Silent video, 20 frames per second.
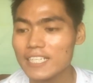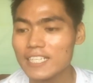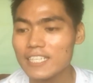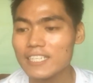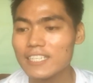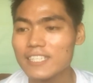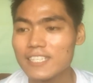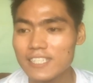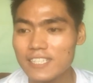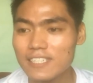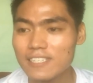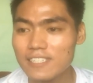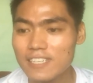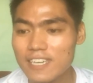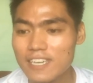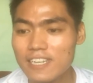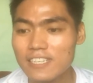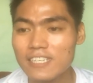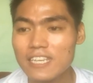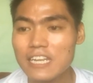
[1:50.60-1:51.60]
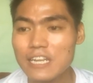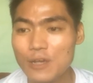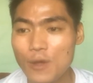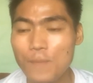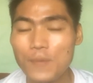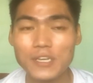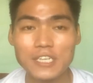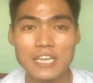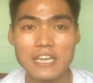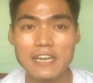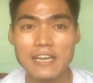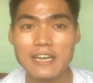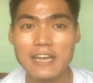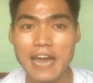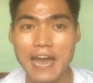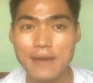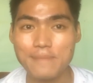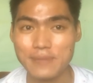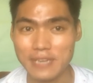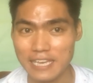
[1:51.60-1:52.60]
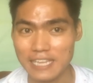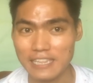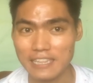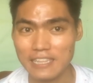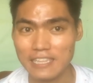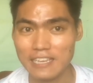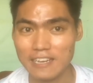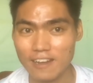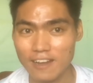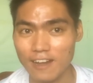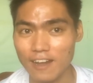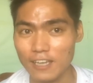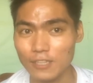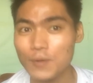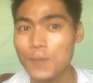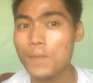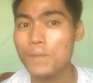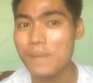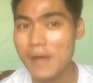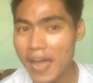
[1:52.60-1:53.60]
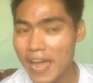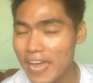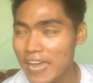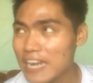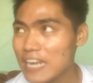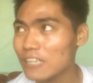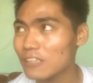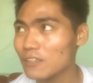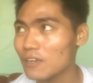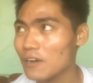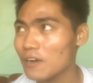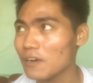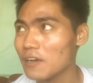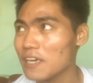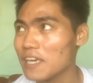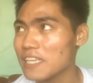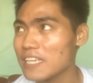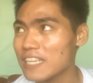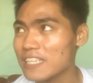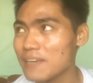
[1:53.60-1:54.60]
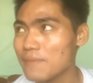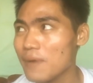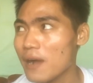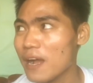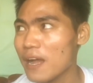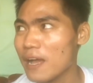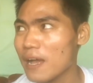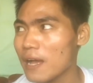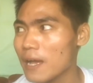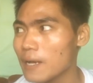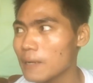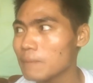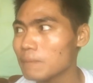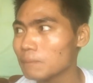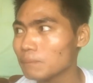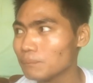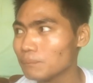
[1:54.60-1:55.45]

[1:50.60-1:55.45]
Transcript: since hindi ko pa siya nagamit, uh, itong bagay na to, isa sa mga